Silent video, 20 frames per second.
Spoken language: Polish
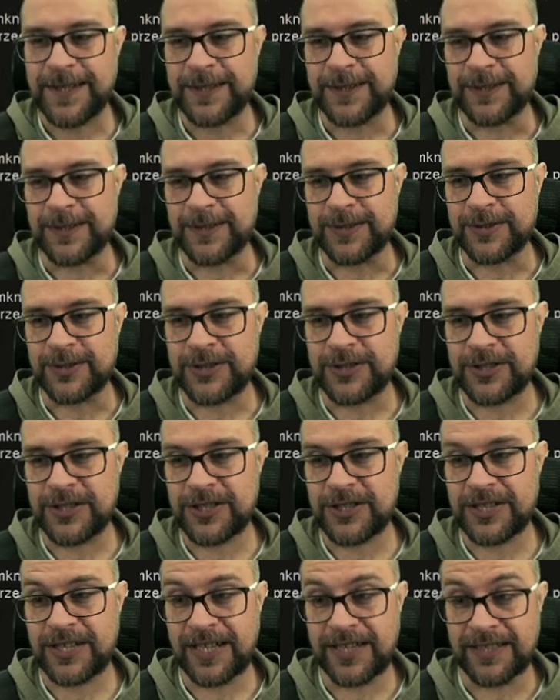E,
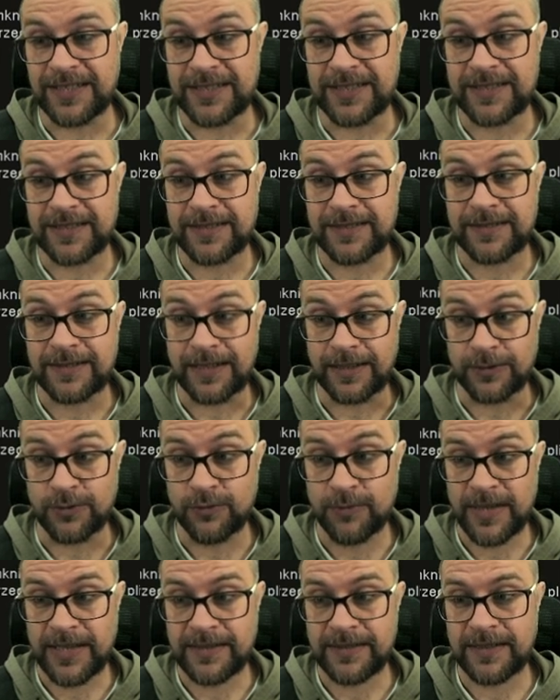ścieżka jest
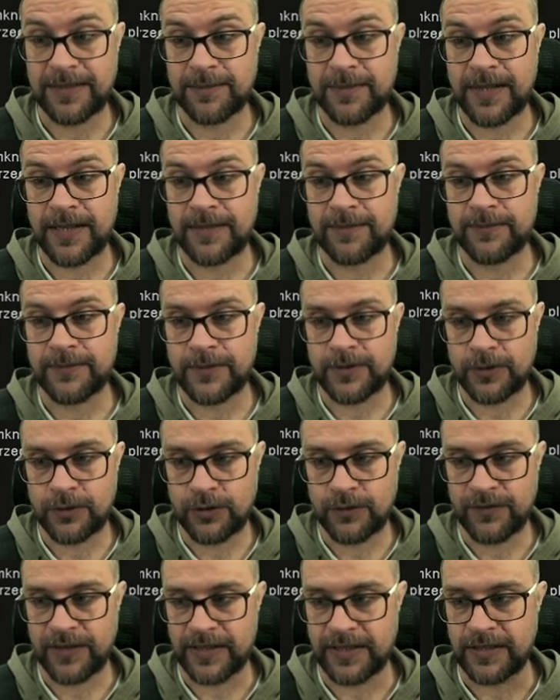argumentem,
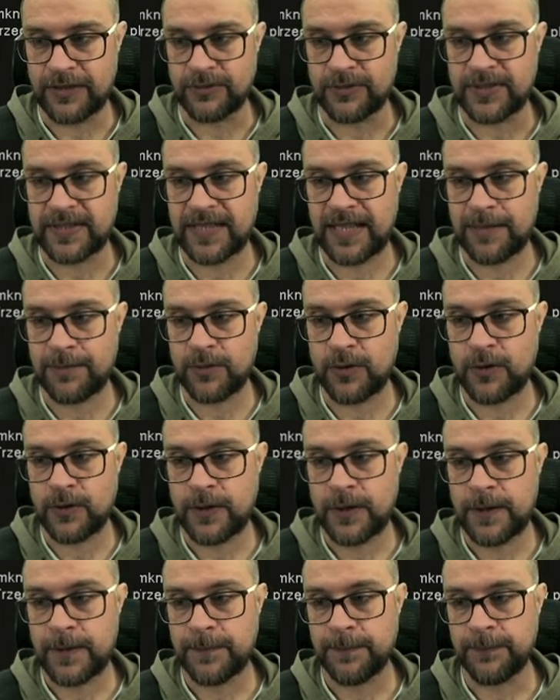kodowanie to samo.
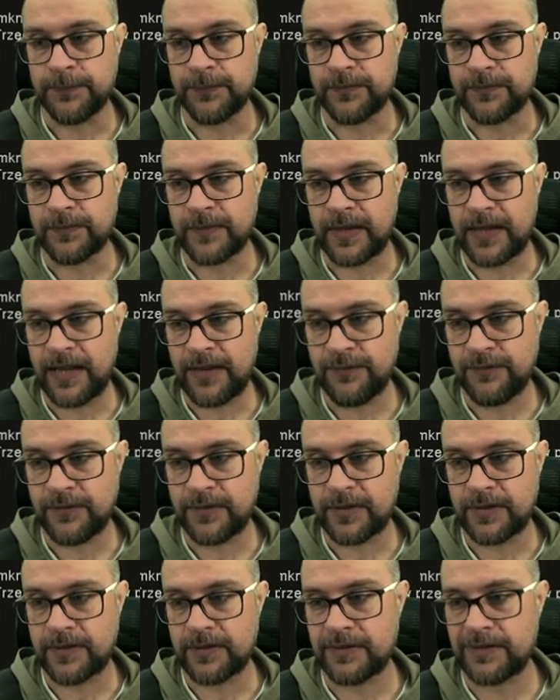Mm,
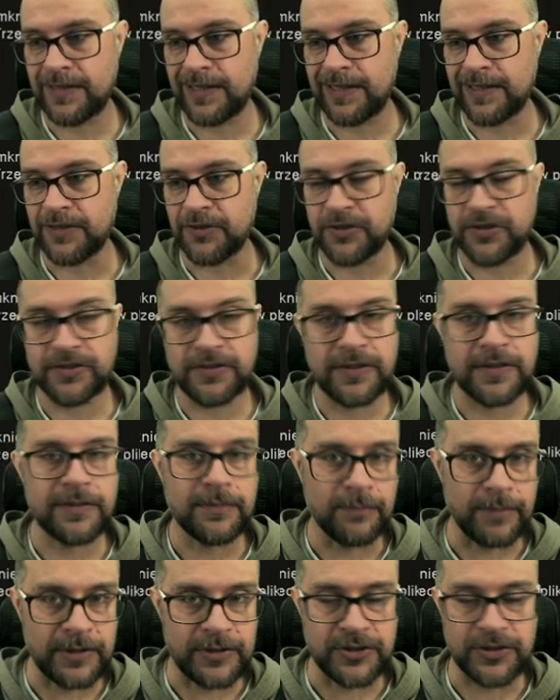FD read
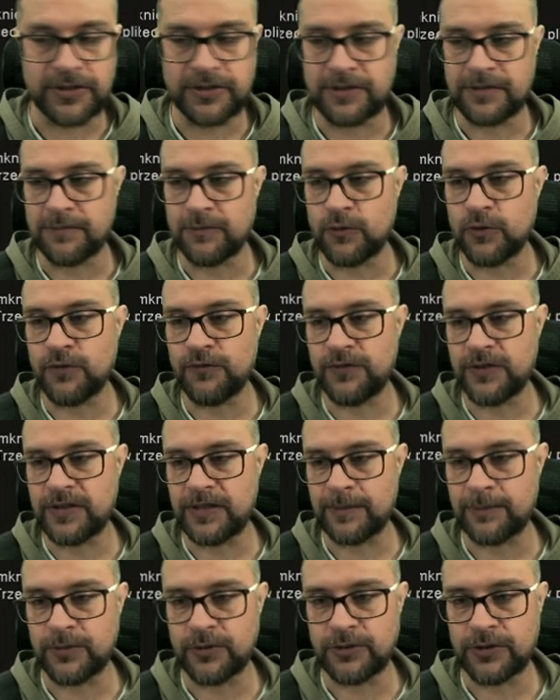będzie tym
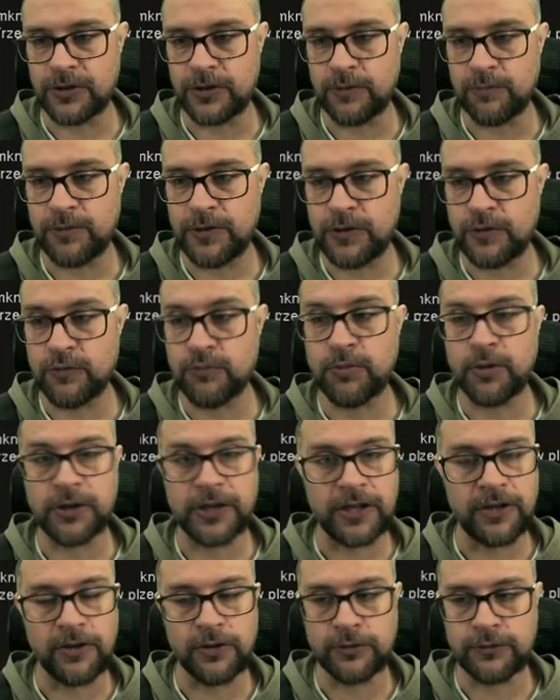uchwytem do tego pliku po
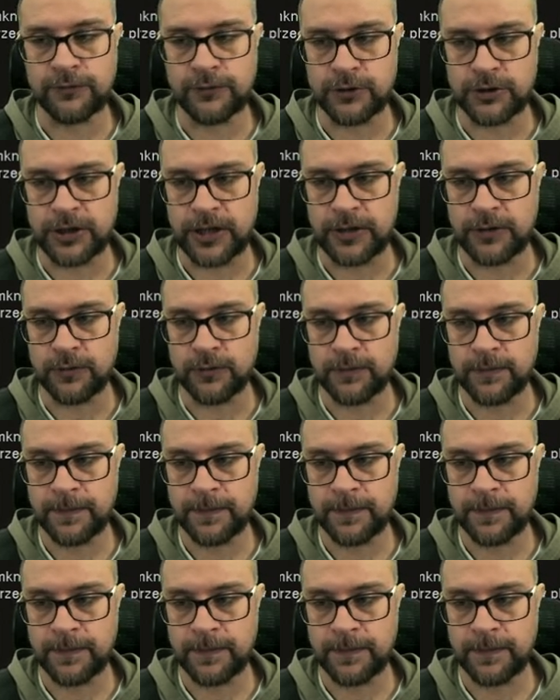jego otworzeniu.